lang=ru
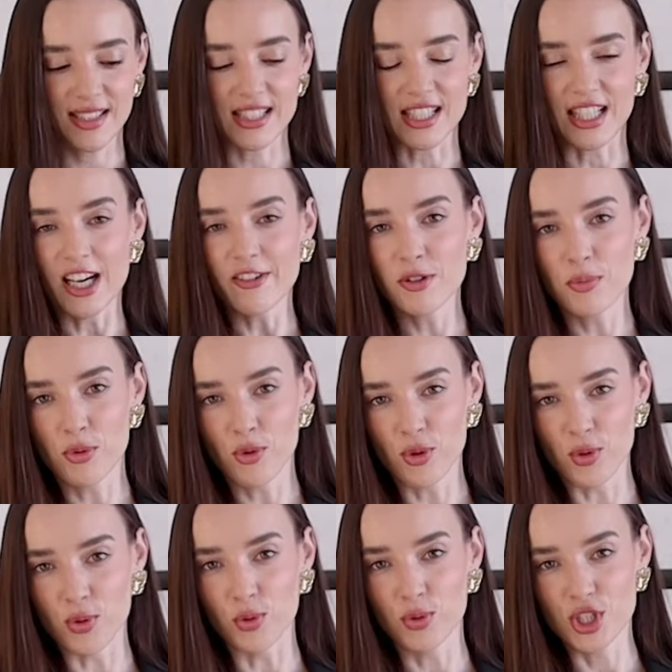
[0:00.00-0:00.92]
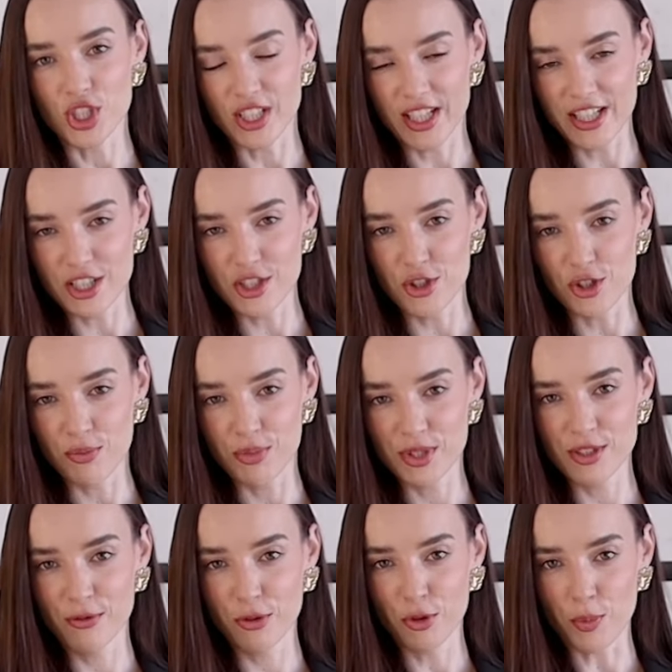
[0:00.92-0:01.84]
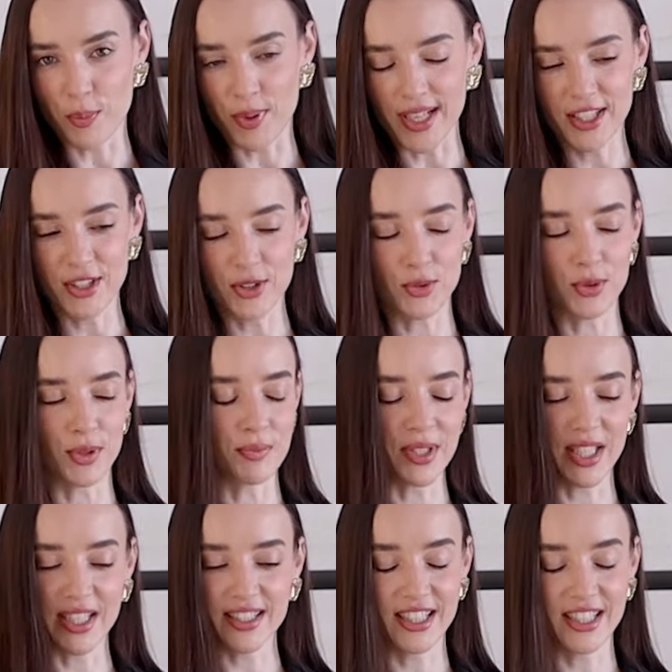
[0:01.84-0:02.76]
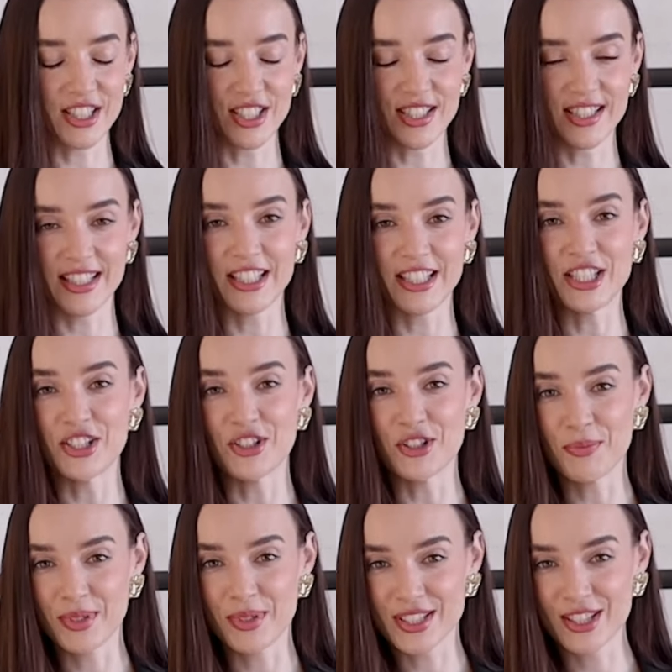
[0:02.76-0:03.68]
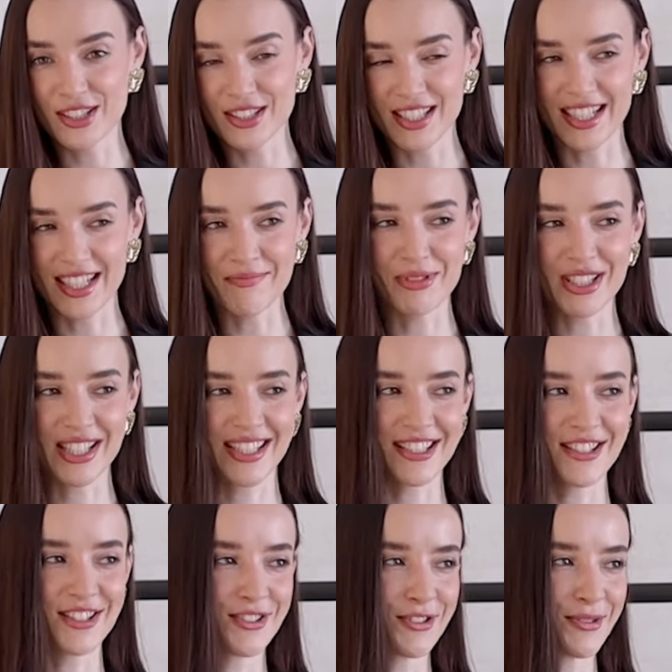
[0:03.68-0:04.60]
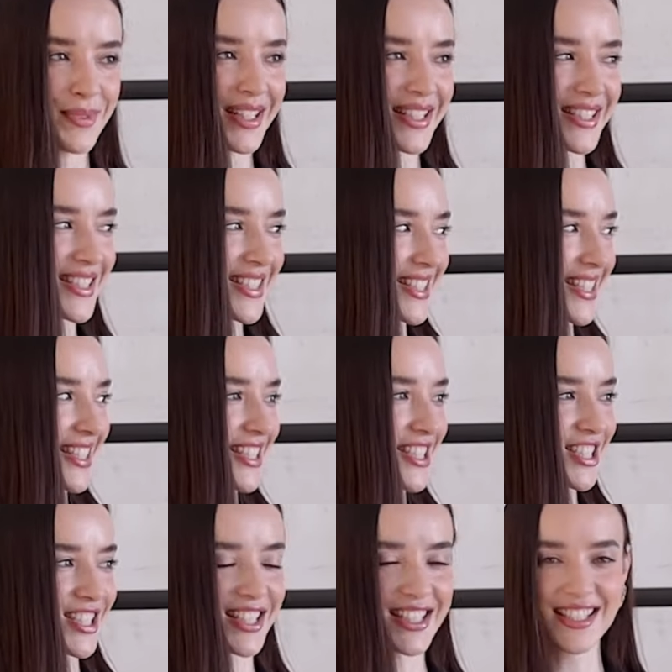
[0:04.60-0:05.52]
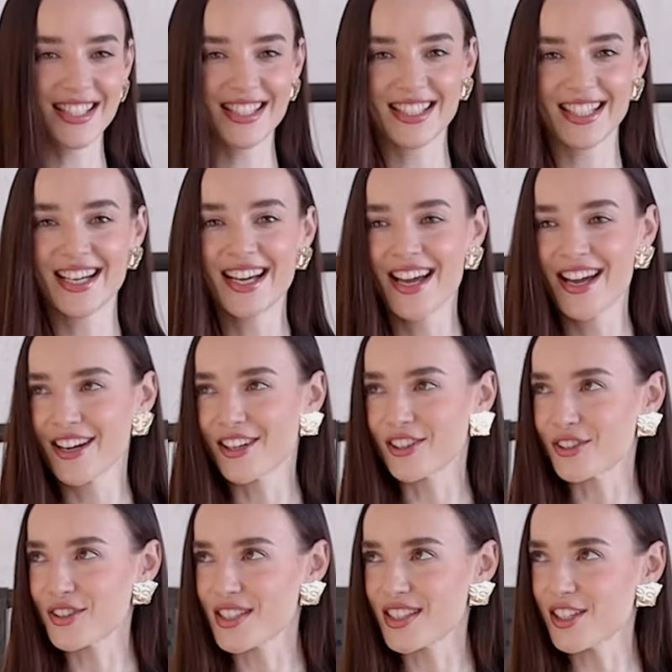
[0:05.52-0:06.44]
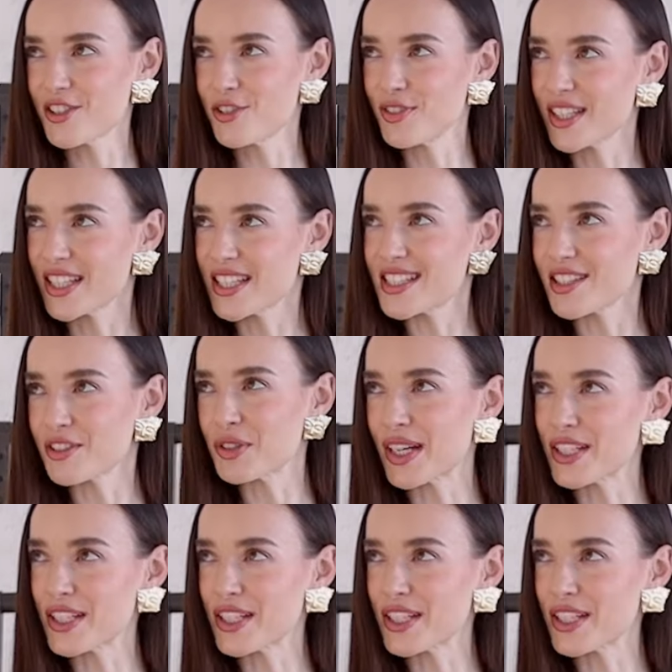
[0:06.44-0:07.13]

Слава богу, ушла еще и без двух пальто, мне кажется, еще и без, без костюма из серой шерсти, который, знаете, у них есть такой